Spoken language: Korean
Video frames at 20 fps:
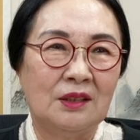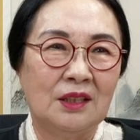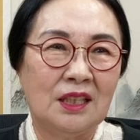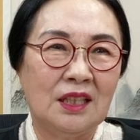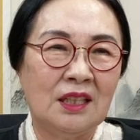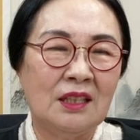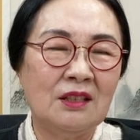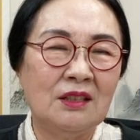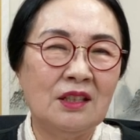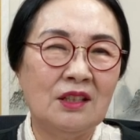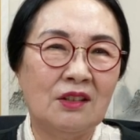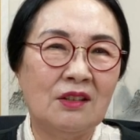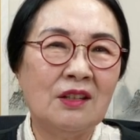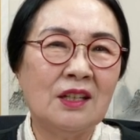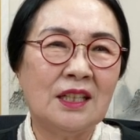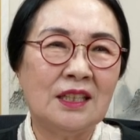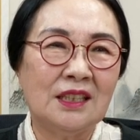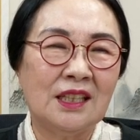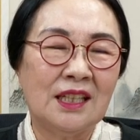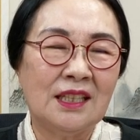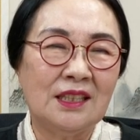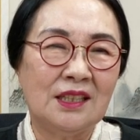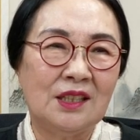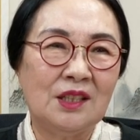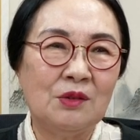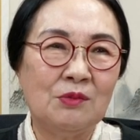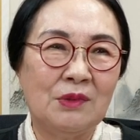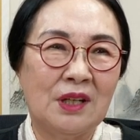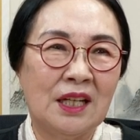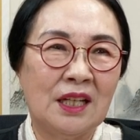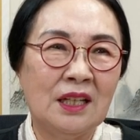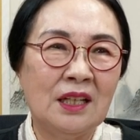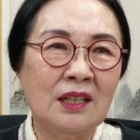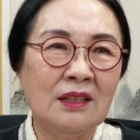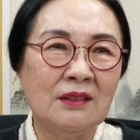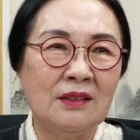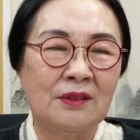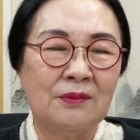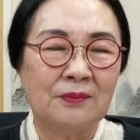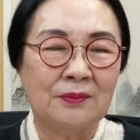이런 여러 가지가 있지만
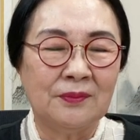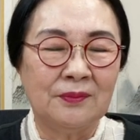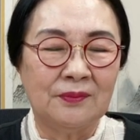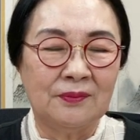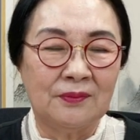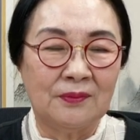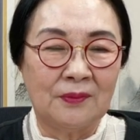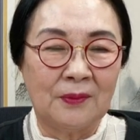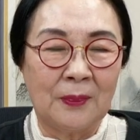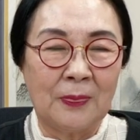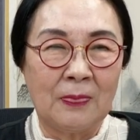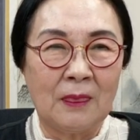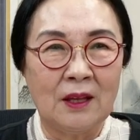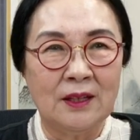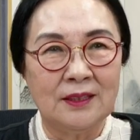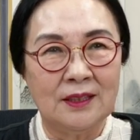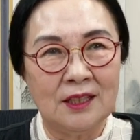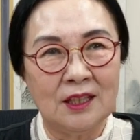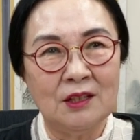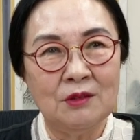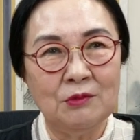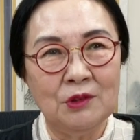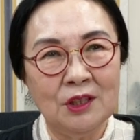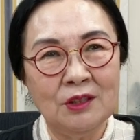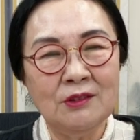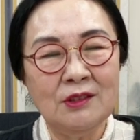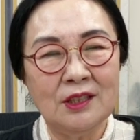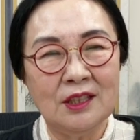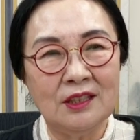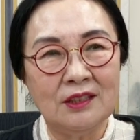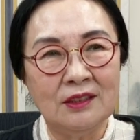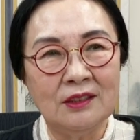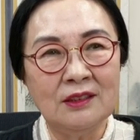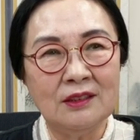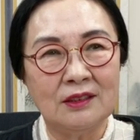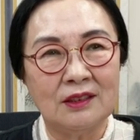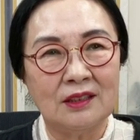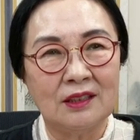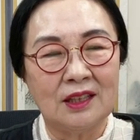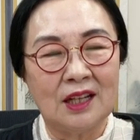음, 지금 현재는
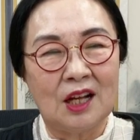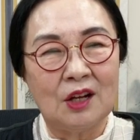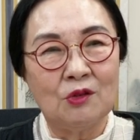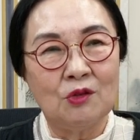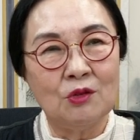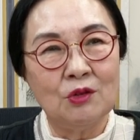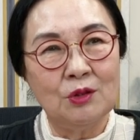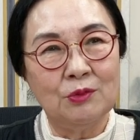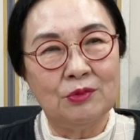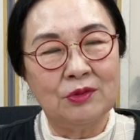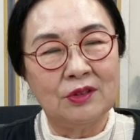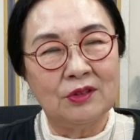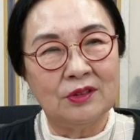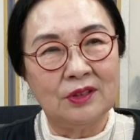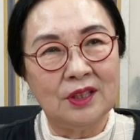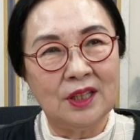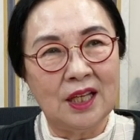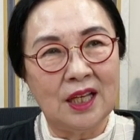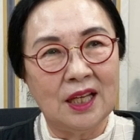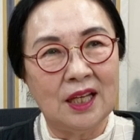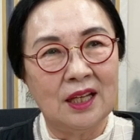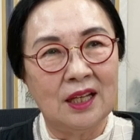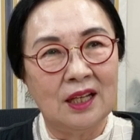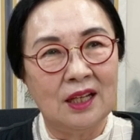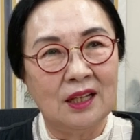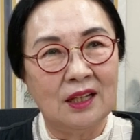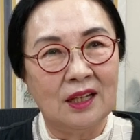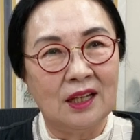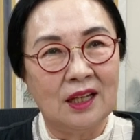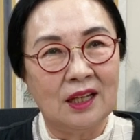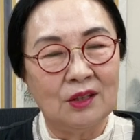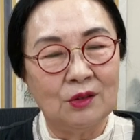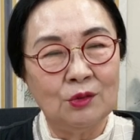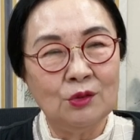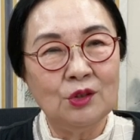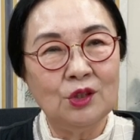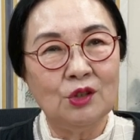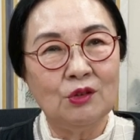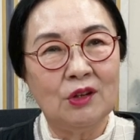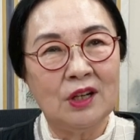가곡을 부를 때 아,
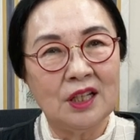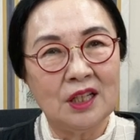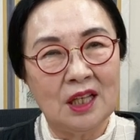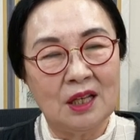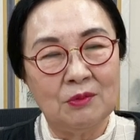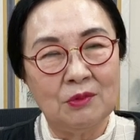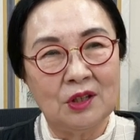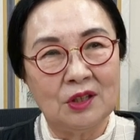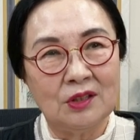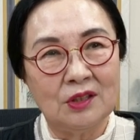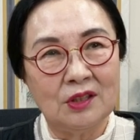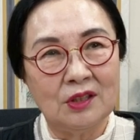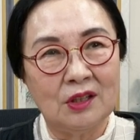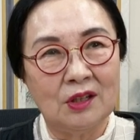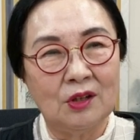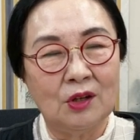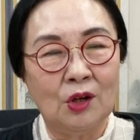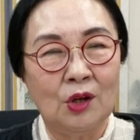우저와 계면조,